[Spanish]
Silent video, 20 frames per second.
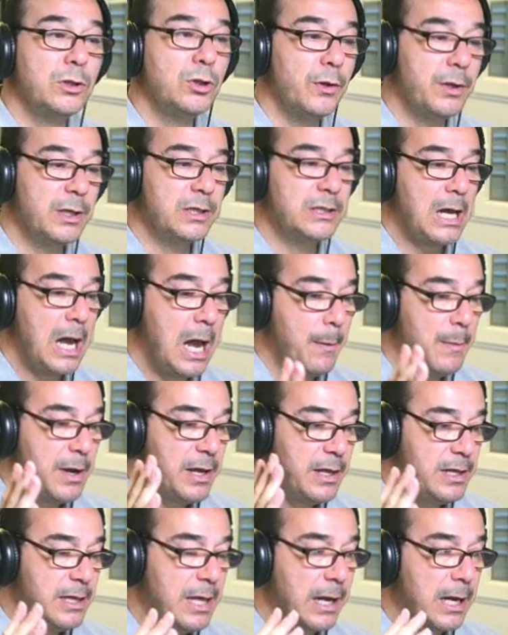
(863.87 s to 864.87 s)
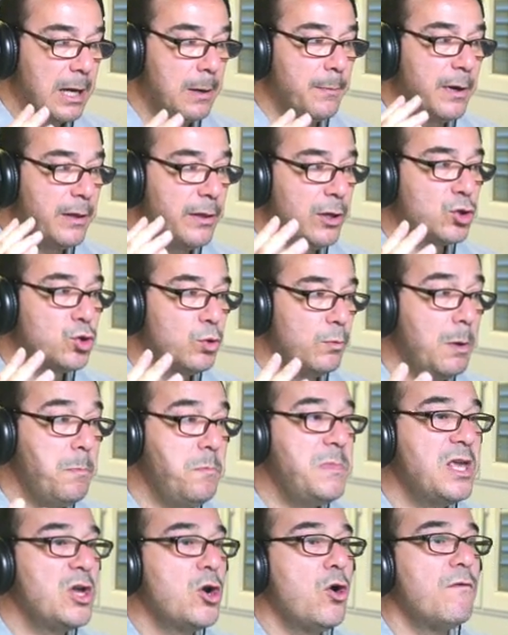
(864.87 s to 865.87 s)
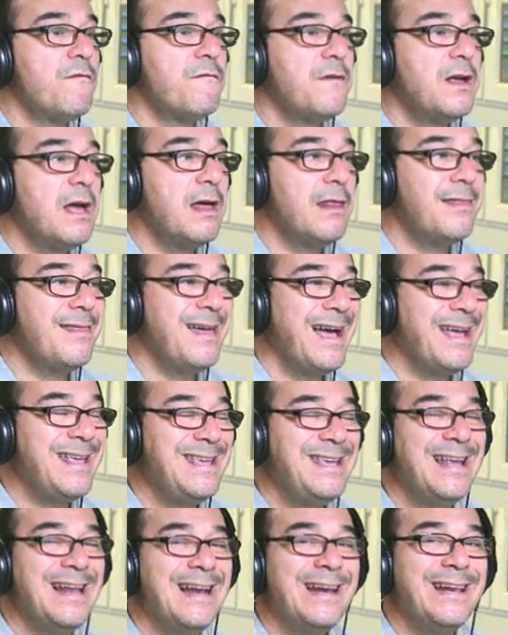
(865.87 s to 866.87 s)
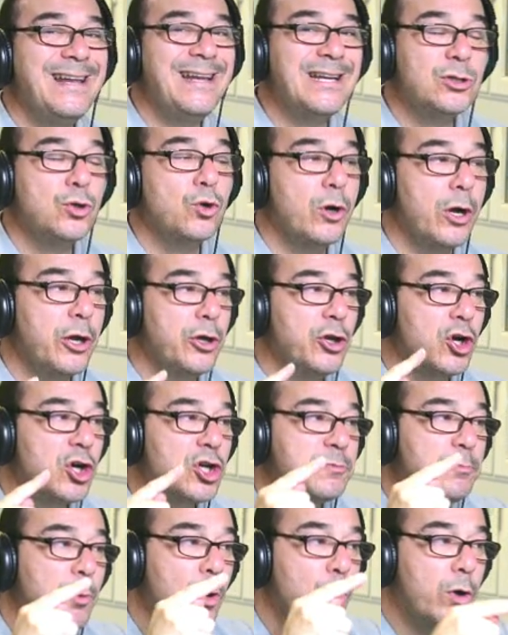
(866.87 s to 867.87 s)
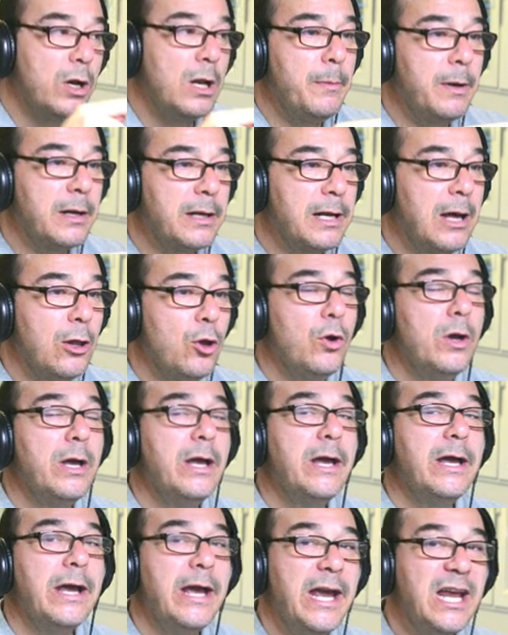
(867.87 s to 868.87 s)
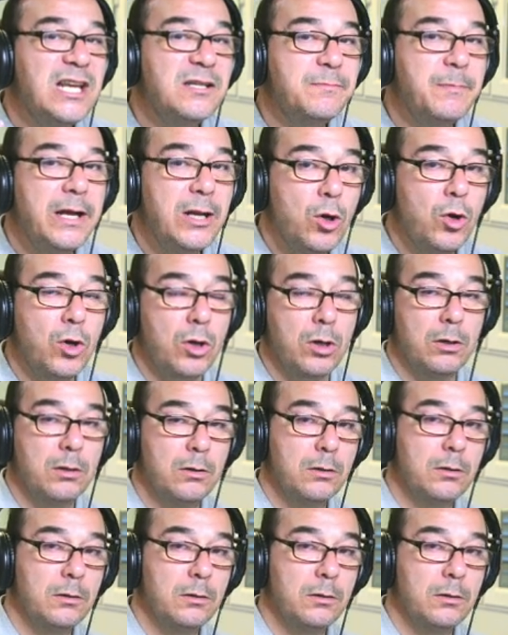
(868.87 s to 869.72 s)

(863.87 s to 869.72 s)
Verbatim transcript: Entonces, a medida que el precio sube, mi confianza y el riesgo que yo expongo en el mercado es menor.